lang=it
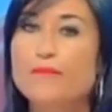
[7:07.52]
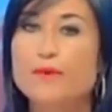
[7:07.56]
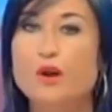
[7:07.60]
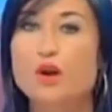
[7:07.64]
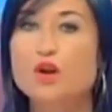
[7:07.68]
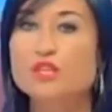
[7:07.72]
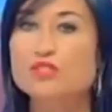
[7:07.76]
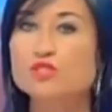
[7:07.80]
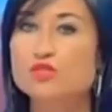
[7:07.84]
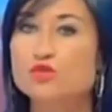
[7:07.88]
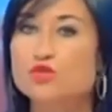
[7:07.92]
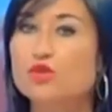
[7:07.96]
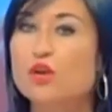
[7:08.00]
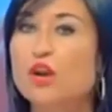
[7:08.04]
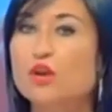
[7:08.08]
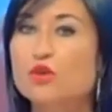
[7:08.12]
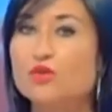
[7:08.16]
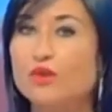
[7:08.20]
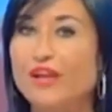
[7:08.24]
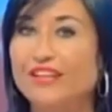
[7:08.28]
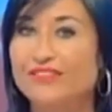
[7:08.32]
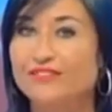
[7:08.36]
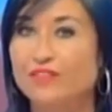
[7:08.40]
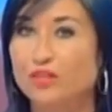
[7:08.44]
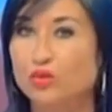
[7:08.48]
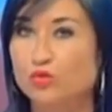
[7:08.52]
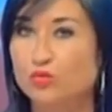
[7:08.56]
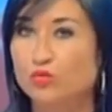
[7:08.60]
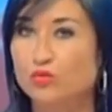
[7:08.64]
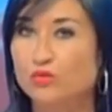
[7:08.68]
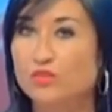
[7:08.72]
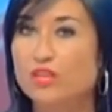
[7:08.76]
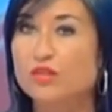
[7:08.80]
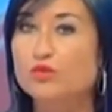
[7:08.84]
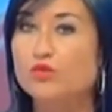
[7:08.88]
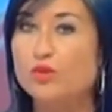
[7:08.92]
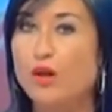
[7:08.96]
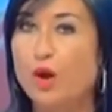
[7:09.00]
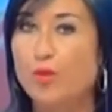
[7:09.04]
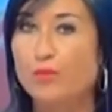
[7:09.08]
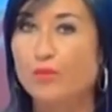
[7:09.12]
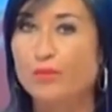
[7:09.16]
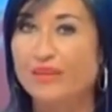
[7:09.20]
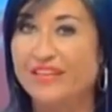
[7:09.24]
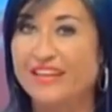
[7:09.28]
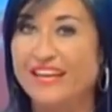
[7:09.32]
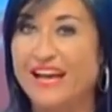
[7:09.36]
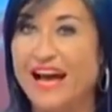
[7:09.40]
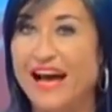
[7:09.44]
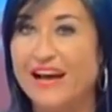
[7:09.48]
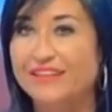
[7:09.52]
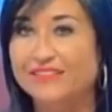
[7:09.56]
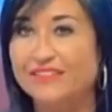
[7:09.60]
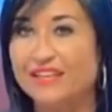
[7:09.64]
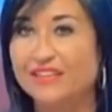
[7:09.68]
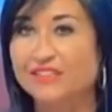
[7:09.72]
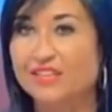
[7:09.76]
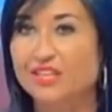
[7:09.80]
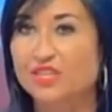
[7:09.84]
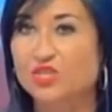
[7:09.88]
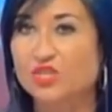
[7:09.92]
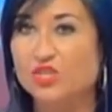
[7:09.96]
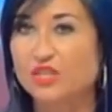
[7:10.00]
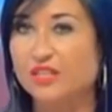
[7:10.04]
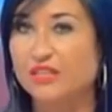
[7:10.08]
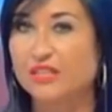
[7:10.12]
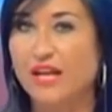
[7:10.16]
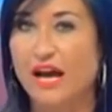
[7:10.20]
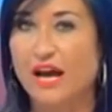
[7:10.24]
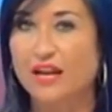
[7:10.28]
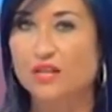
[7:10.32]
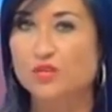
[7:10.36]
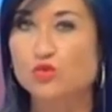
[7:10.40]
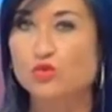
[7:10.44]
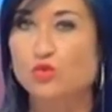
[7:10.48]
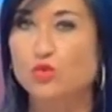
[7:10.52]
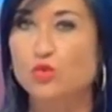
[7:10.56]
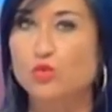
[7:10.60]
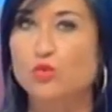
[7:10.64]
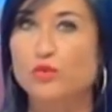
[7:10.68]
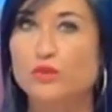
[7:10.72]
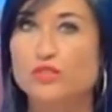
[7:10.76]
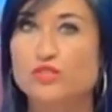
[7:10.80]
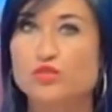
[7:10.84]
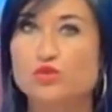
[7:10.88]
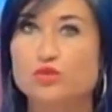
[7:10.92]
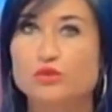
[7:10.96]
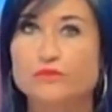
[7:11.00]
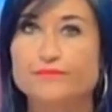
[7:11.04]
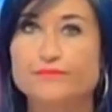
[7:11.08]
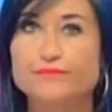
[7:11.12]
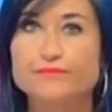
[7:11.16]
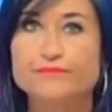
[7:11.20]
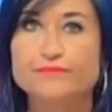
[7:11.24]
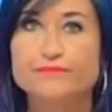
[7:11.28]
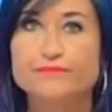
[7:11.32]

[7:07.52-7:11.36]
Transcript: però la signora non è tenuta, non è obbligata ad accettare solo questo.